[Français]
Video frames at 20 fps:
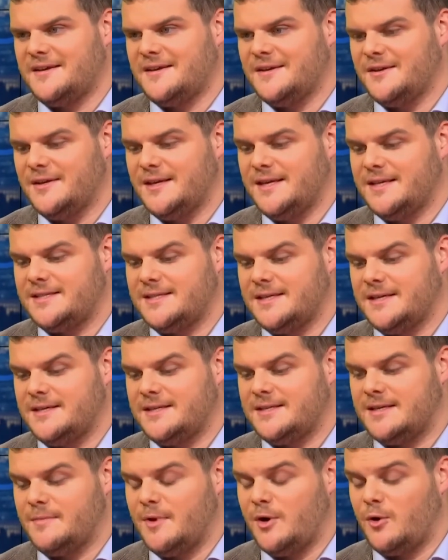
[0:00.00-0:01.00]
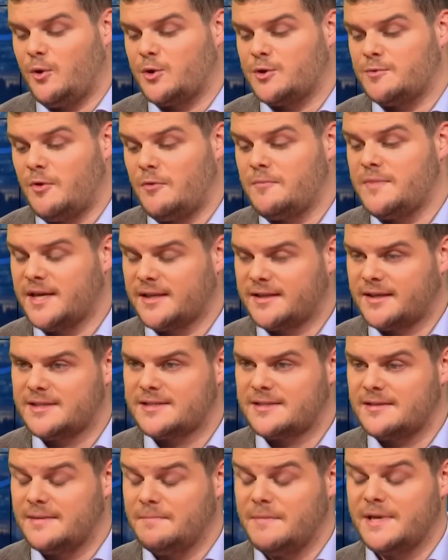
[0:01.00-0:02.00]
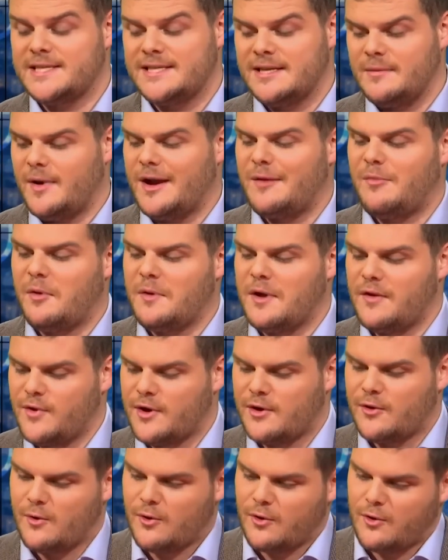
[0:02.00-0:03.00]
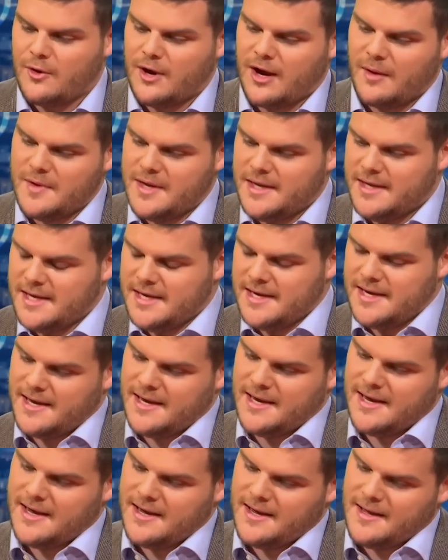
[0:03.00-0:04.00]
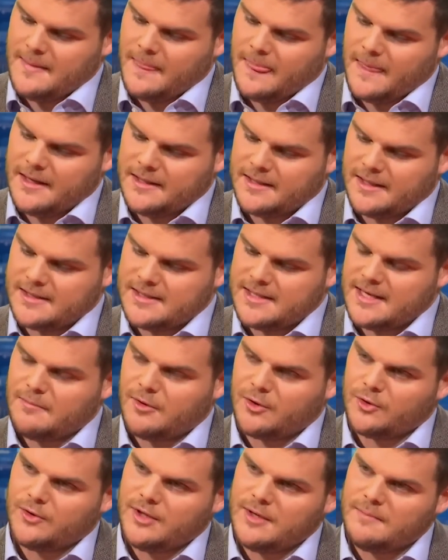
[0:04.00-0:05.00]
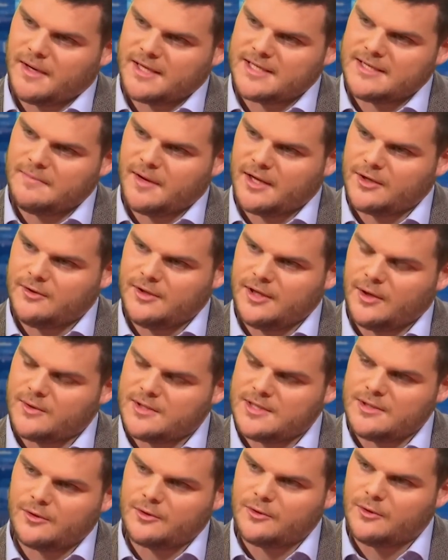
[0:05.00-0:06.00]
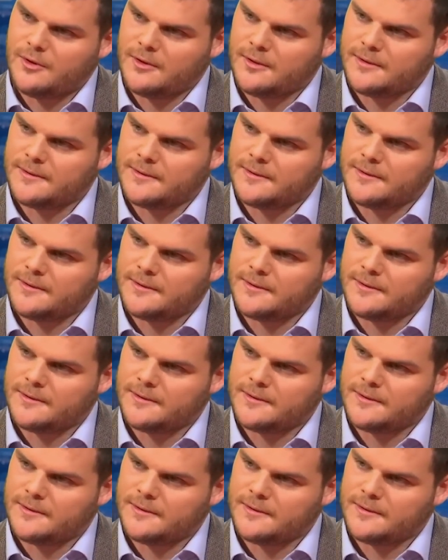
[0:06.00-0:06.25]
Euh, et c'est malheureusement bien triste, mais ce n'est pas la première fois que l'Arménie est est ainsi abandonné par ses partenaires occidentaux.